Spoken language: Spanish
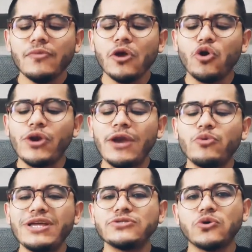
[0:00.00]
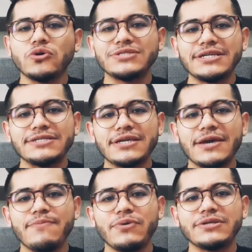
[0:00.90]
con algunas cosas
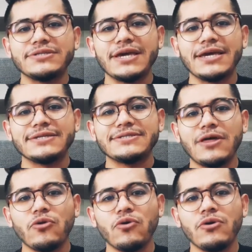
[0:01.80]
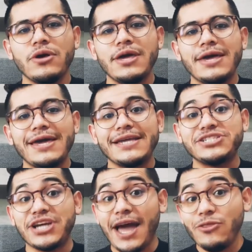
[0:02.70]
que pues he estado eh,
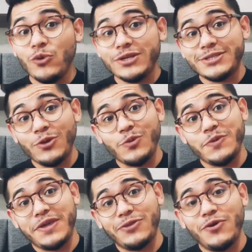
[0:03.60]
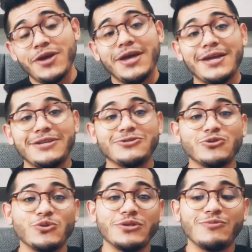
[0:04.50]
checando, que he estado viviendo en
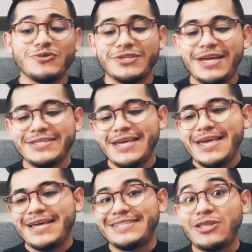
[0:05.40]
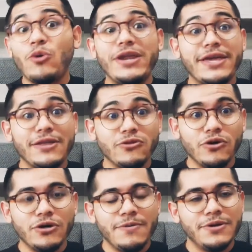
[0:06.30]
estos últimos días, que he estado
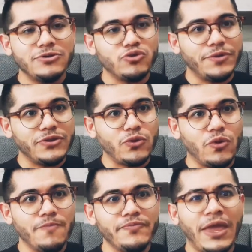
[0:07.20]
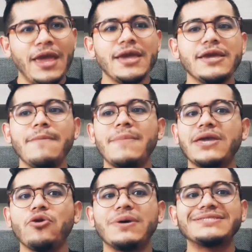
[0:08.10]
leyendo sobre todo. Y me
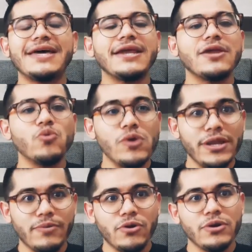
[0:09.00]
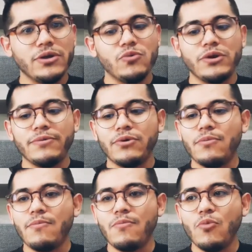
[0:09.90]
quiero basar en un libro, en un libro
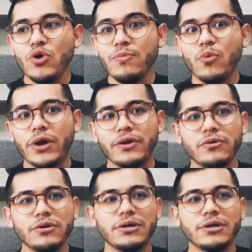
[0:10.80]
muy bueno,